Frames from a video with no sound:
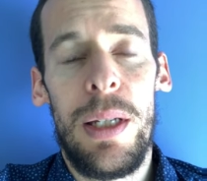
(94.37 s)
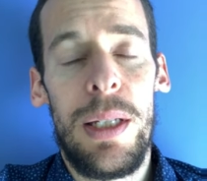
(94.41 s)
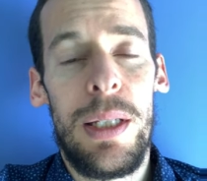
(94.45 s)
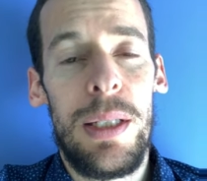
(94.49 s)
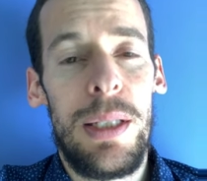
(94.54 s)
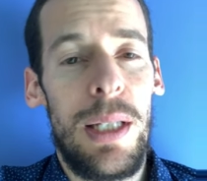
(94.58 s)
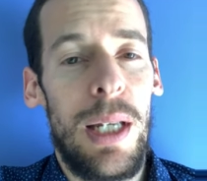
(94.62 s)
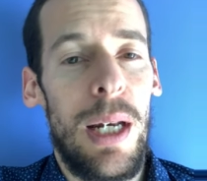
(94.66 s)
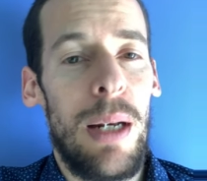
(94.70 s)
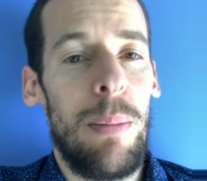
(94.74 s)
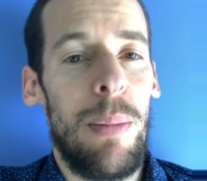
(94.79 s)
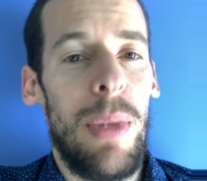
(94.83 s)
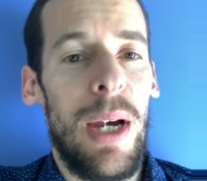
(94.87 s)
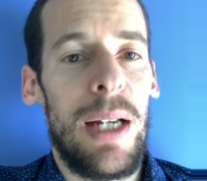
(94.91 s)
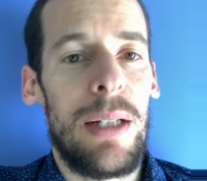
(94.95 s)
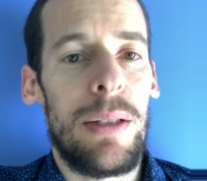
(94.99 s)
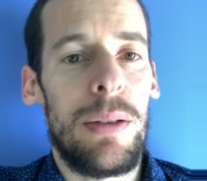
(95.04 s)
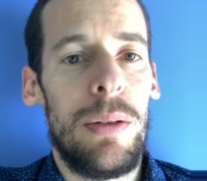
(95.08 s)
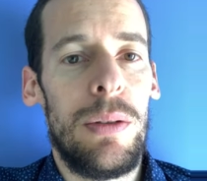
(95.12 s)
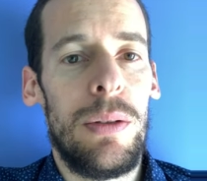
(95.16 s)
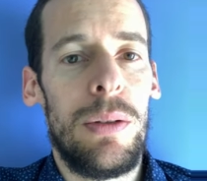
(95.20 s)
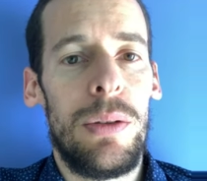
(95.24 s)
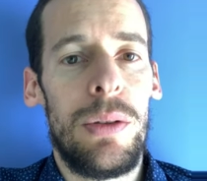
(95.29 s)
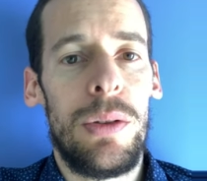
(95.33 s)
Sin
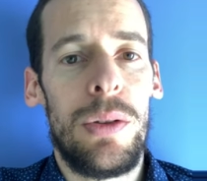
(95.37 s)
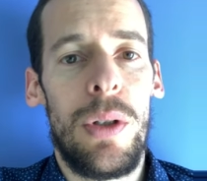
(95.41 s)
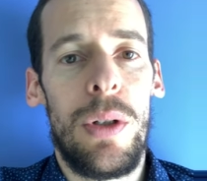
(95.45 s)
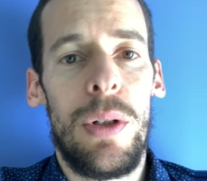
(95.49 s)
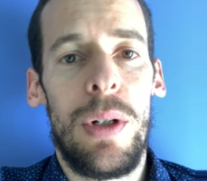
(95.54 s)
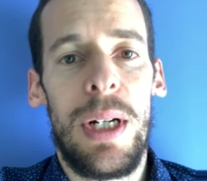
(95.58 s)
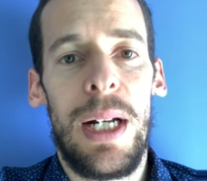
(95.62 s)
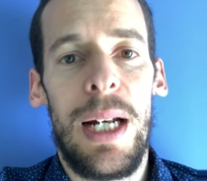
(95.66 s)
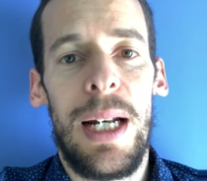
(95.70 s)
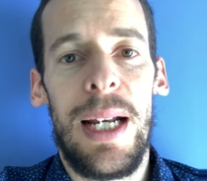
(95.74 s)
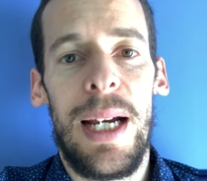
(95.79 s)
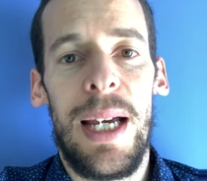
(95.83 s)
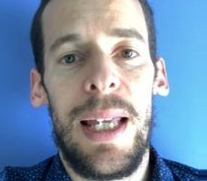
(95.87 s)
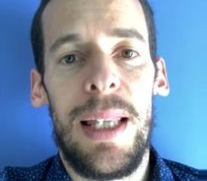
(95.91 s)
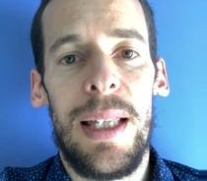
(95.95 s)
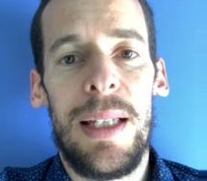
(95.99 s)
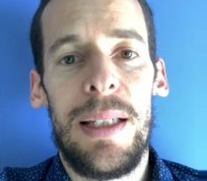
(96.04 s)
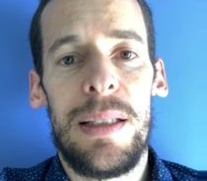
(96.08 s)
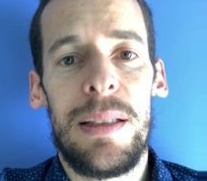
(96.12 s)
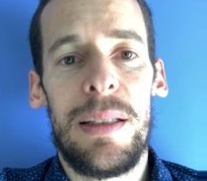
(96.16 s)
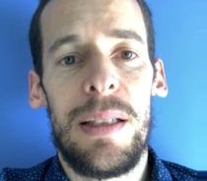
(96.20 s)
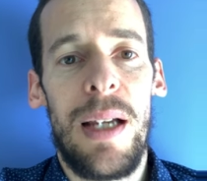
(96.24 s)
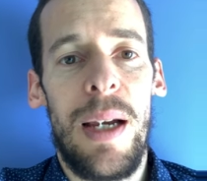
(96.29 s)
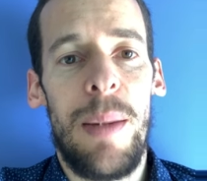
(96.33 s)
embargo, son
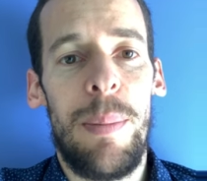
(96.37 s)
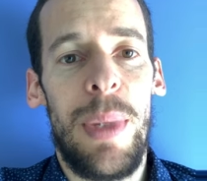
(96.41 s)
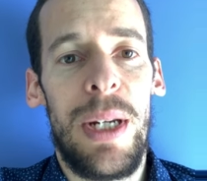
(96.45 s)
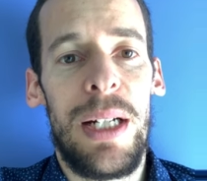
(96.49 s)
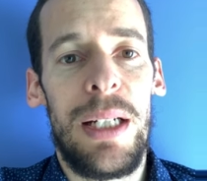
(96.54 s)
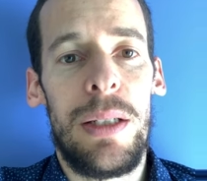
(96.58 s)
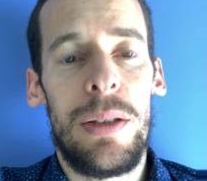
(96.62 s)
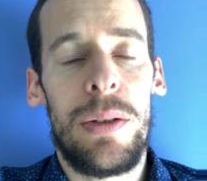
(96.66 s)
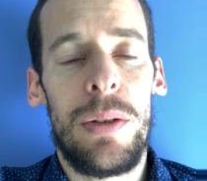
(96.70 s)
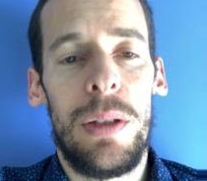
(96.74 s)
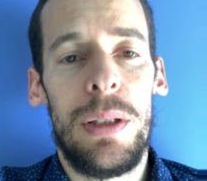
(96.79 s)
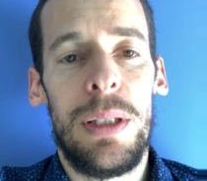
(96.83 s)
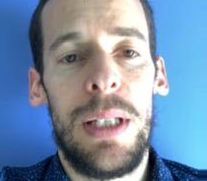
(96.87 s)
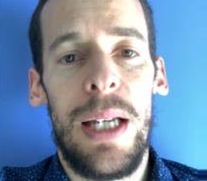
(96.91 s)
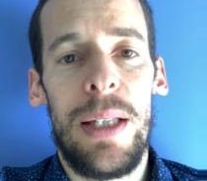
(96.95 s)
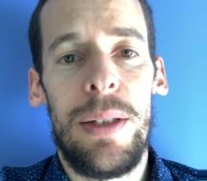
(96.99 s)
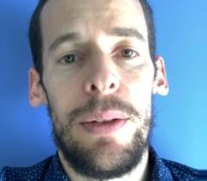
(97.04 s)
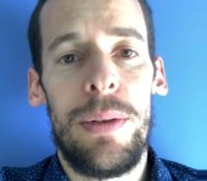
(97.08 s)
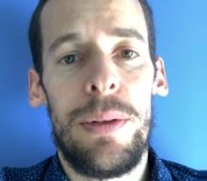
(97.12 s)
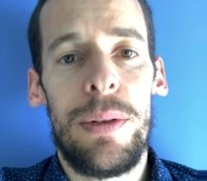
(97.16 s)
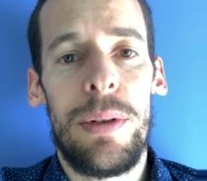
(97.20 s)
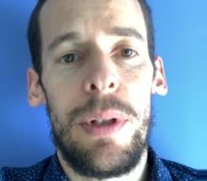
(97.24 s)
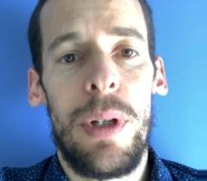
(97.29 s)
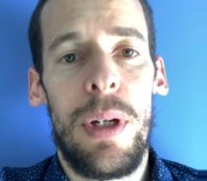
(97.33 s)
relegadas a parir
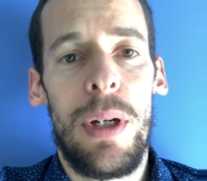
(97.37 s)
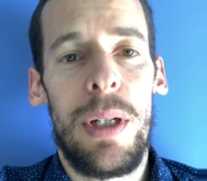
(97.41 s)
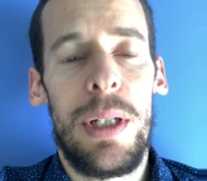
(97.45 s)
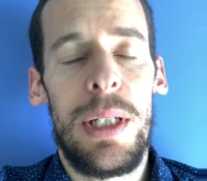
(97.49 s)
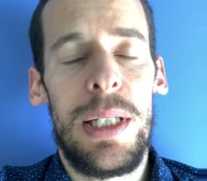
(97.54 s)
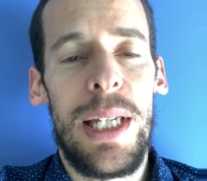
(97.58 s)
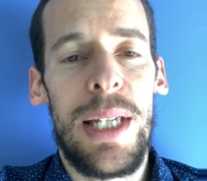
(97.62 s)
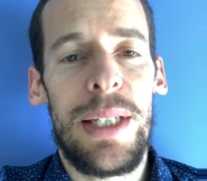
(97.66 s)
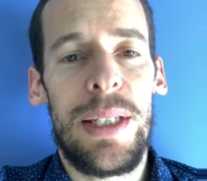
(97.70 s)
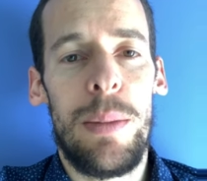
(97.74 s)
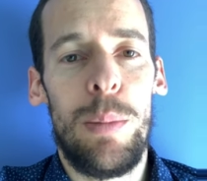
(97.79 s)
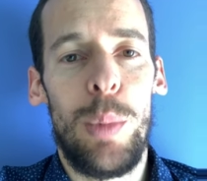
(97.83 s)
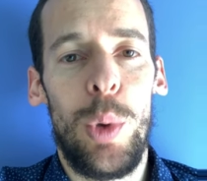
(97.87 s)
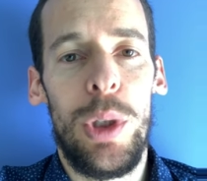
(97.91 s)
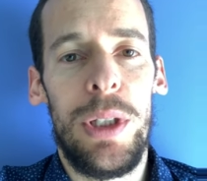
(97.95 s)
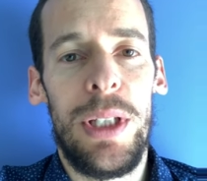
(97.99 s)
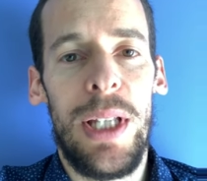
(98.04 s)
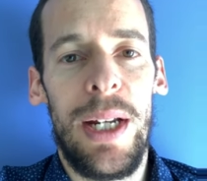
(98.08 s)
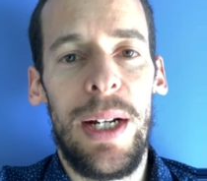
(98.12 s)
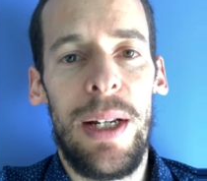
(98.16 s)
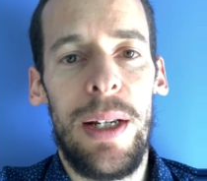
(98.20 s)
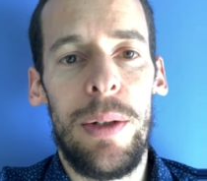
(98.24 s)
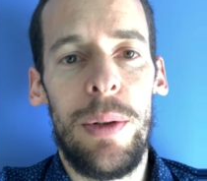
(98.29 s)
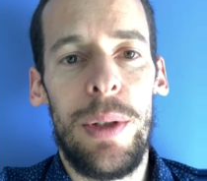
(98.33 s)
soldados y a
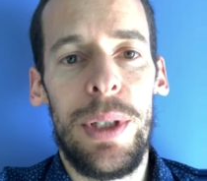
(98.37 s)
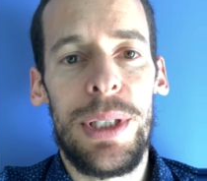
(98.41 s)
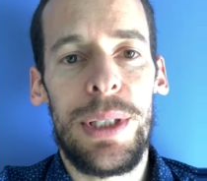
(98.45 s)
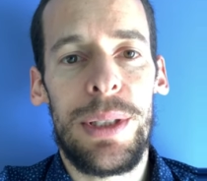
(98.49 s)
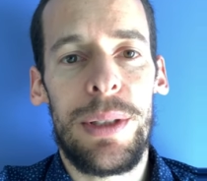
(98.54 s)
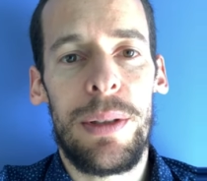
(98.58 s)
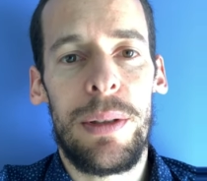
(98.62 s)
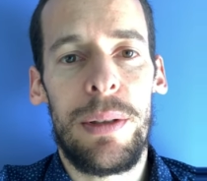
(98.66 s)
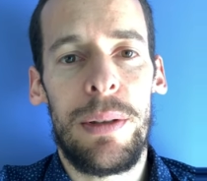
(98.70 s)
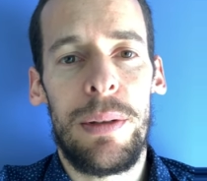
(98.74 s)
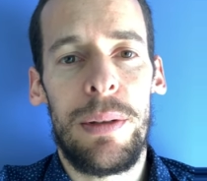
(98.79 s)
sepultar héroes.